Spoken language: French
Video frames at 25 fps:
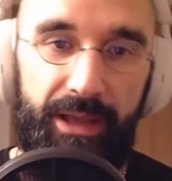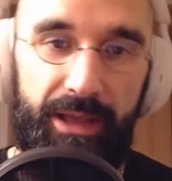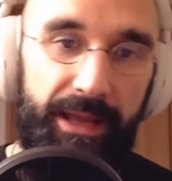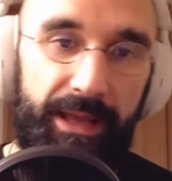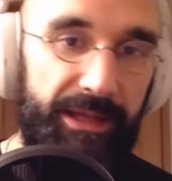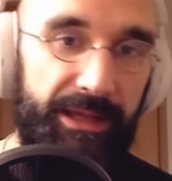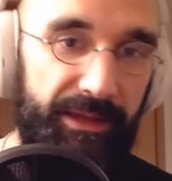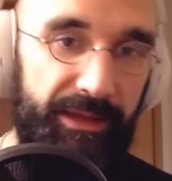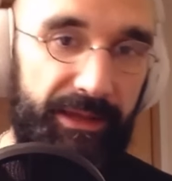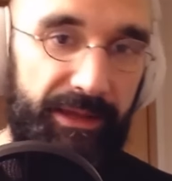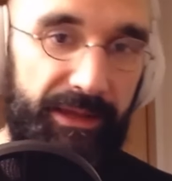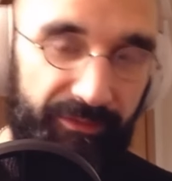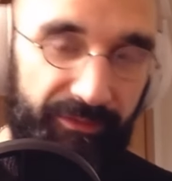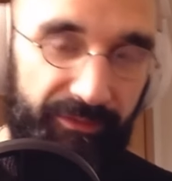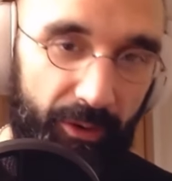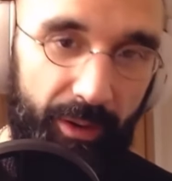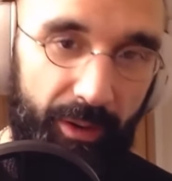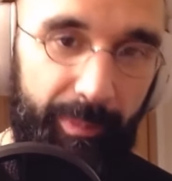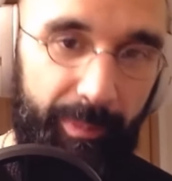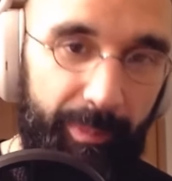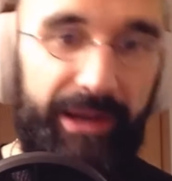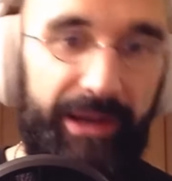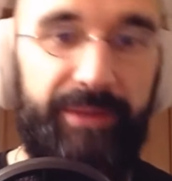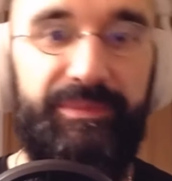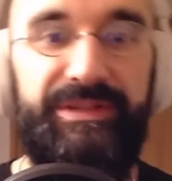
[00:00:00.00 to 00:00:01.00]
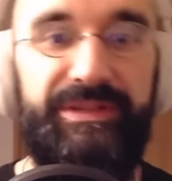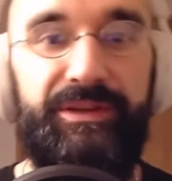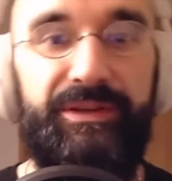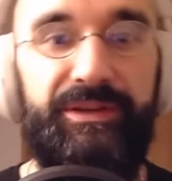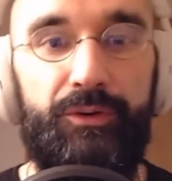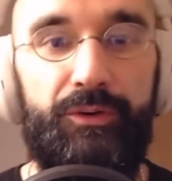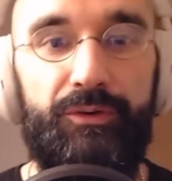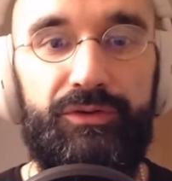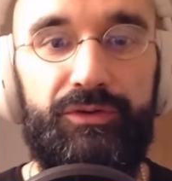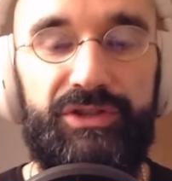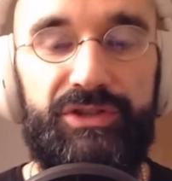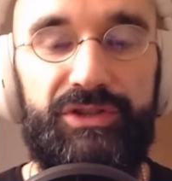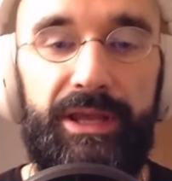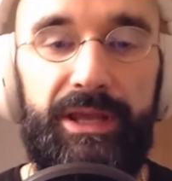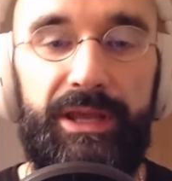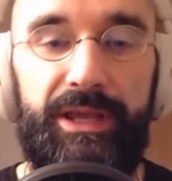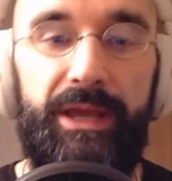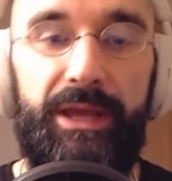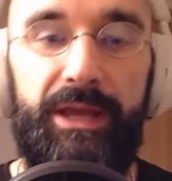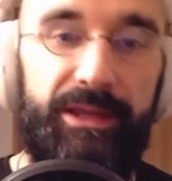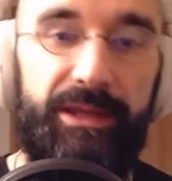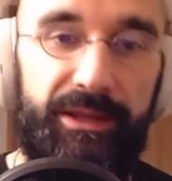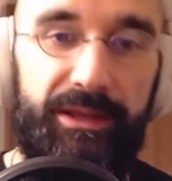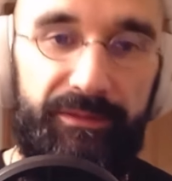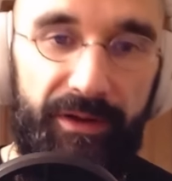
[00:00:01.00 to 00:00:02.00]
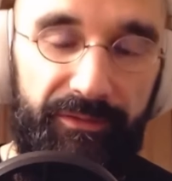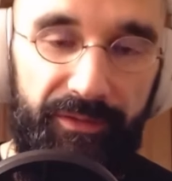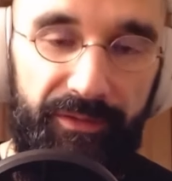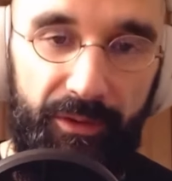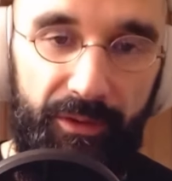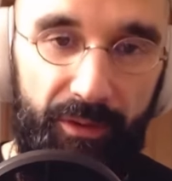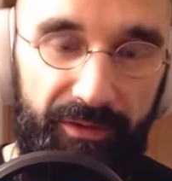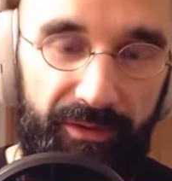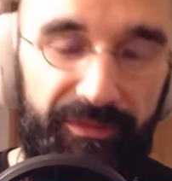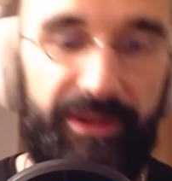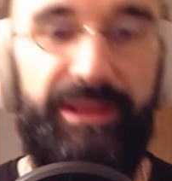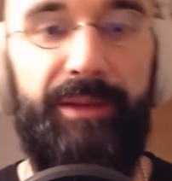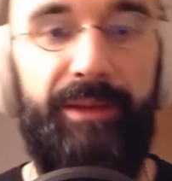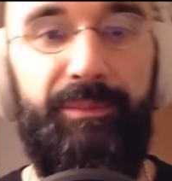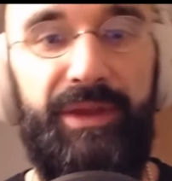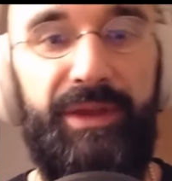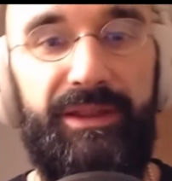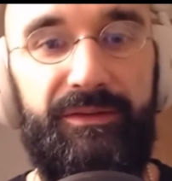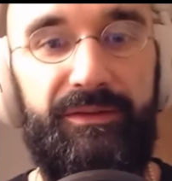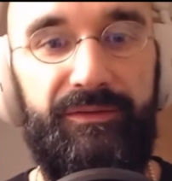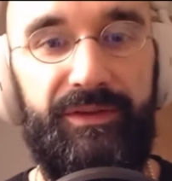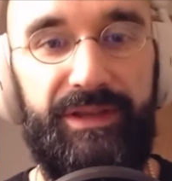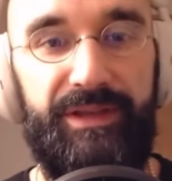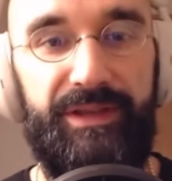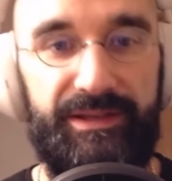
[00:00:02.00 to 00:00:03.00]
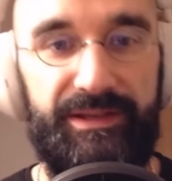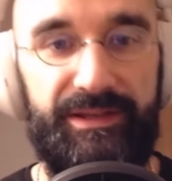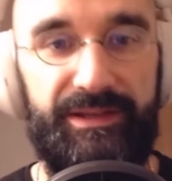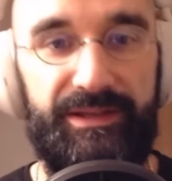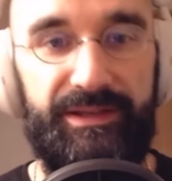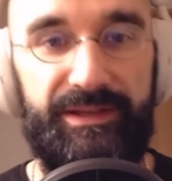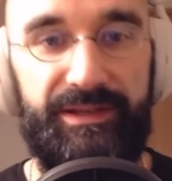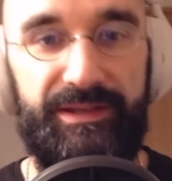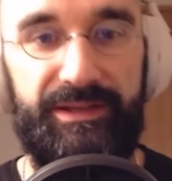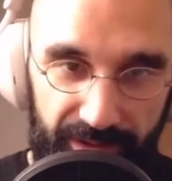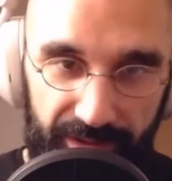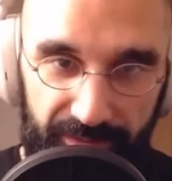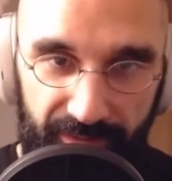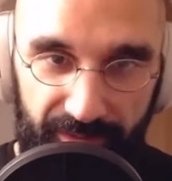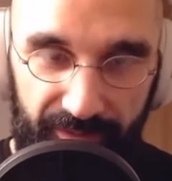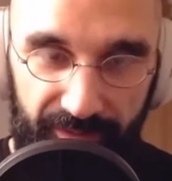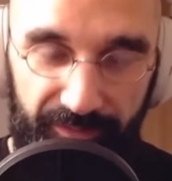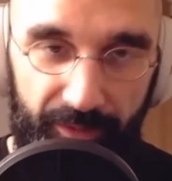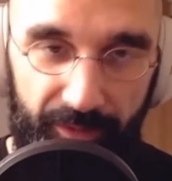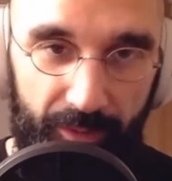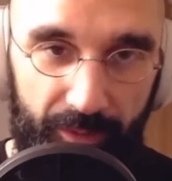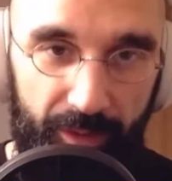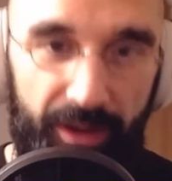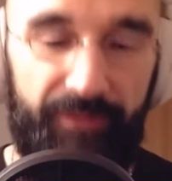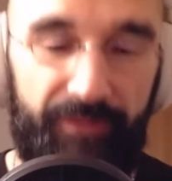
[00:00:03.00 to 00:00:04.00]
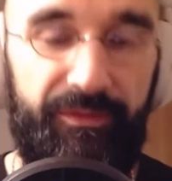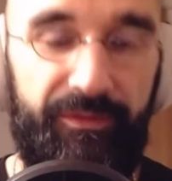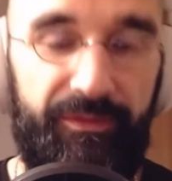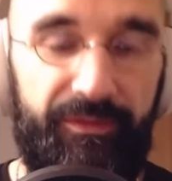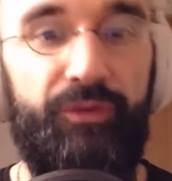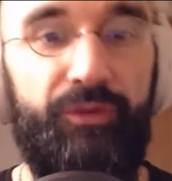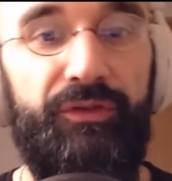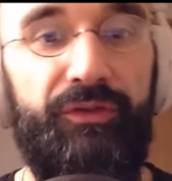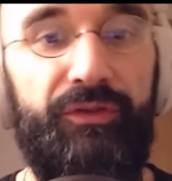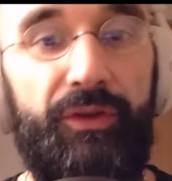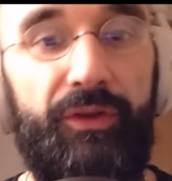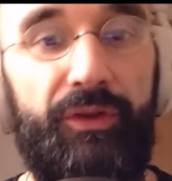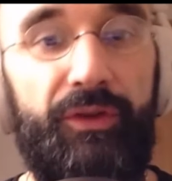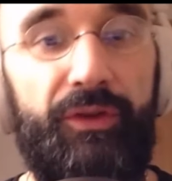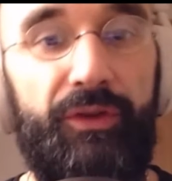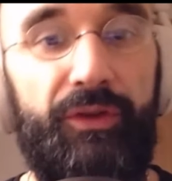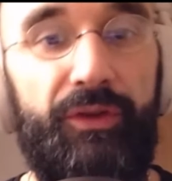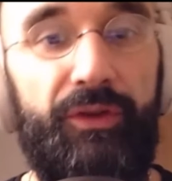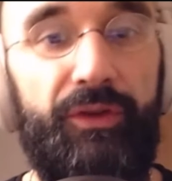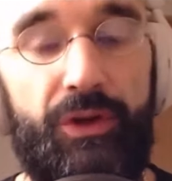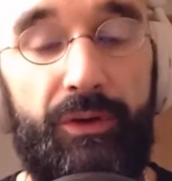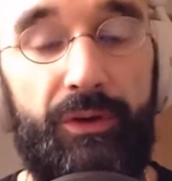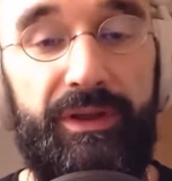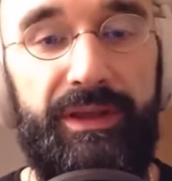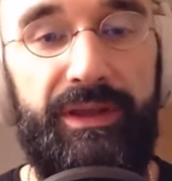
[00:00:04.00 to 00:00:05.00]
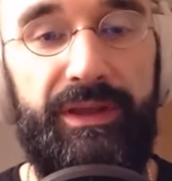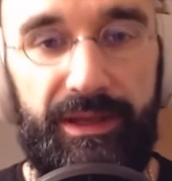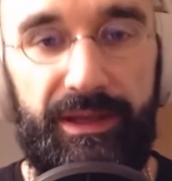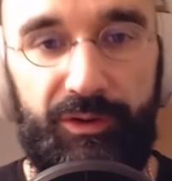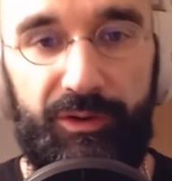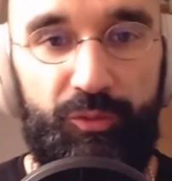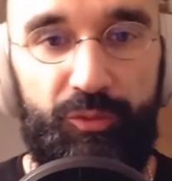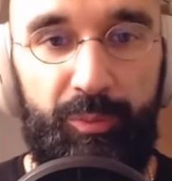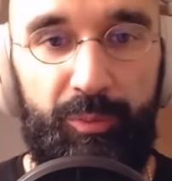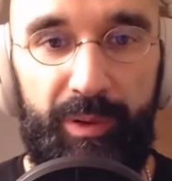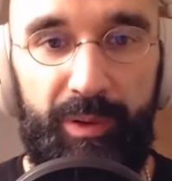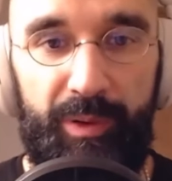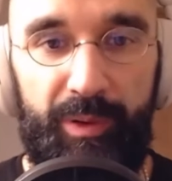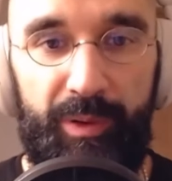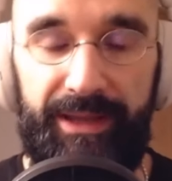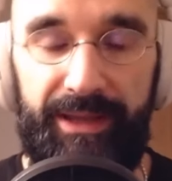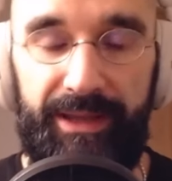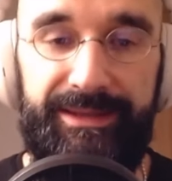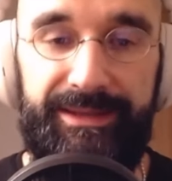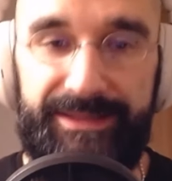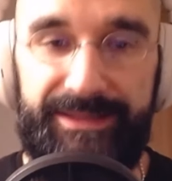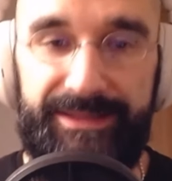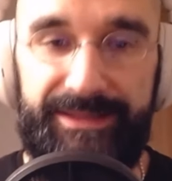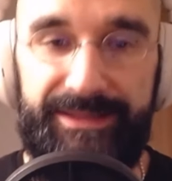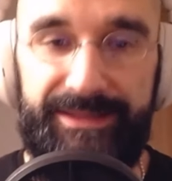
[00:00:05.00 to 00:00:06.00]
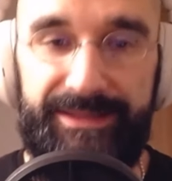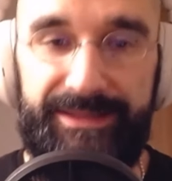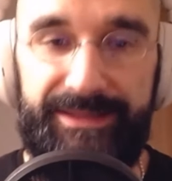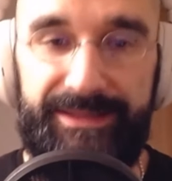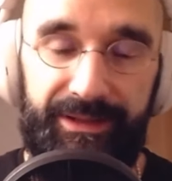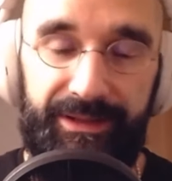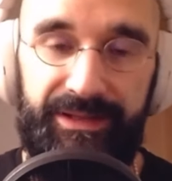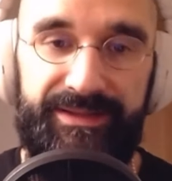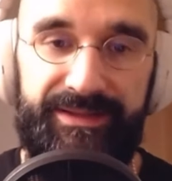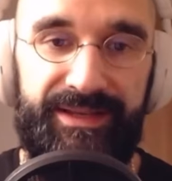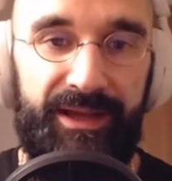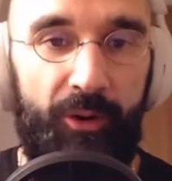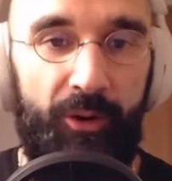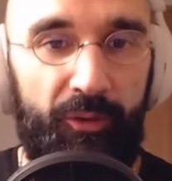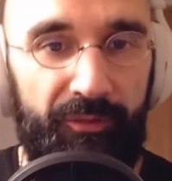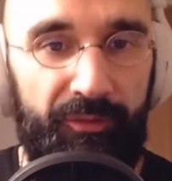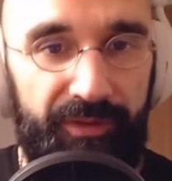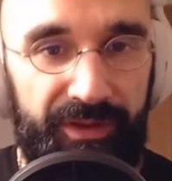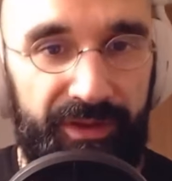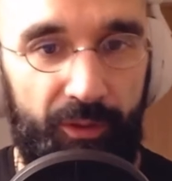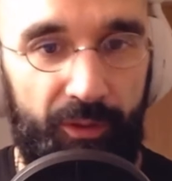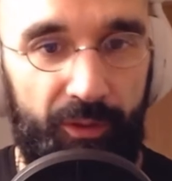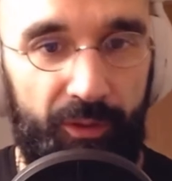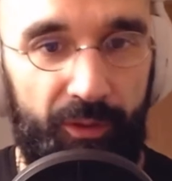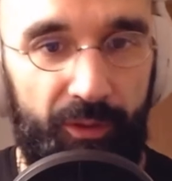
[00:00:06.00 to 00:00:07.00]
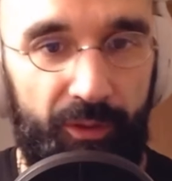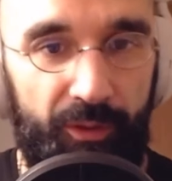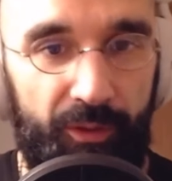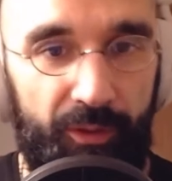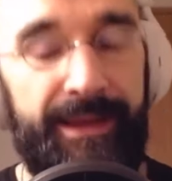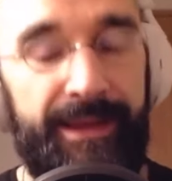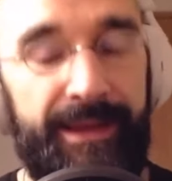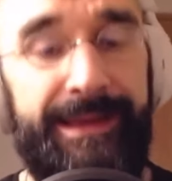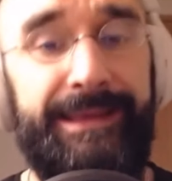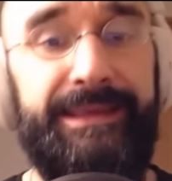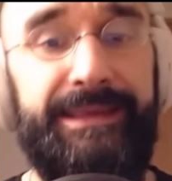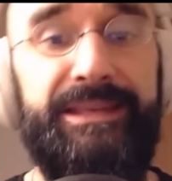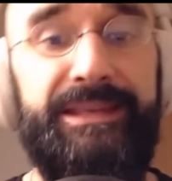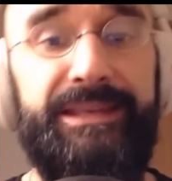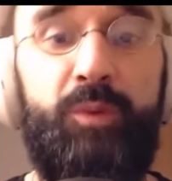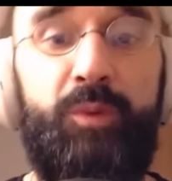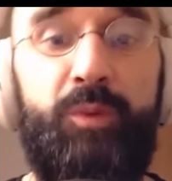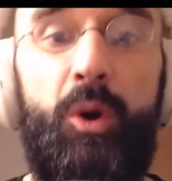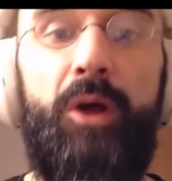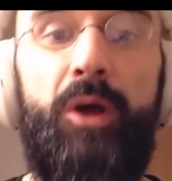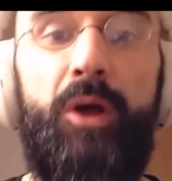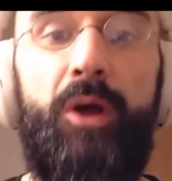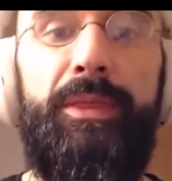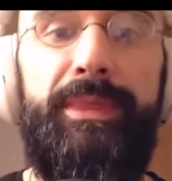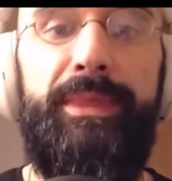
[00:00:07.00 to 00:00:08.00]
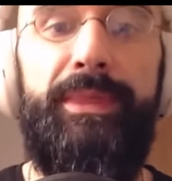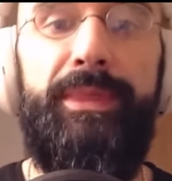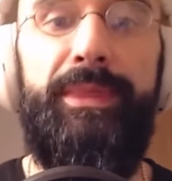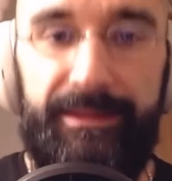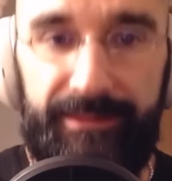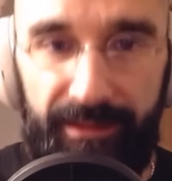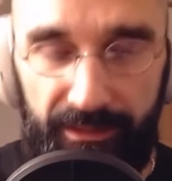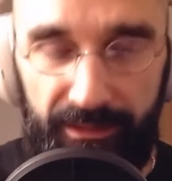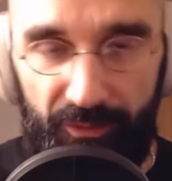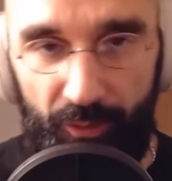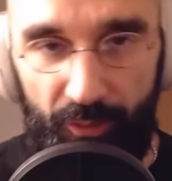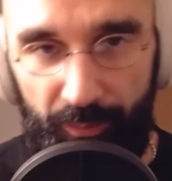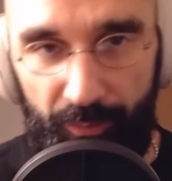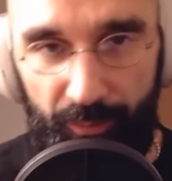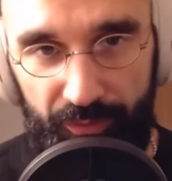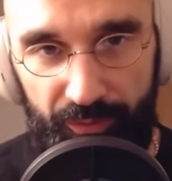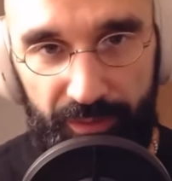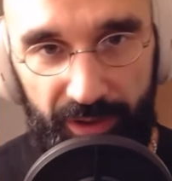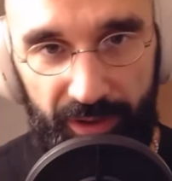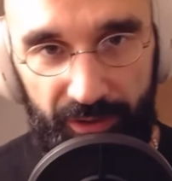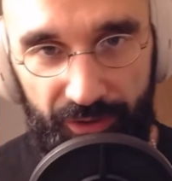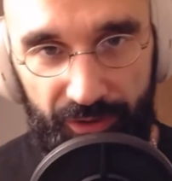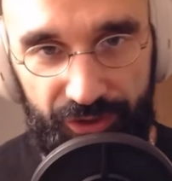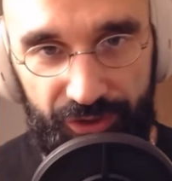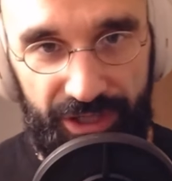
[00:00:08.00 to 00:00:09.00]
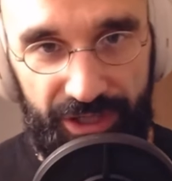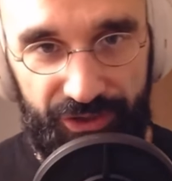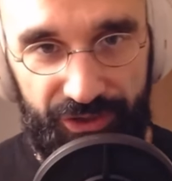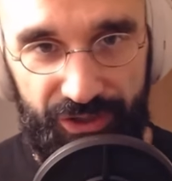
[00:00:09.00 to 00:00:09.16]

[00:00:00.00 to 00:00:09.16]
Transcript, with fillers: il va falloir parler psychologie, il va falloir faire de la planification, il va falloir faire en sorte que les gens y récupèrent, qu'ils aillent bien, qu'ils aient envie de revenir, qu'ils soient en état de reproduire leur charge.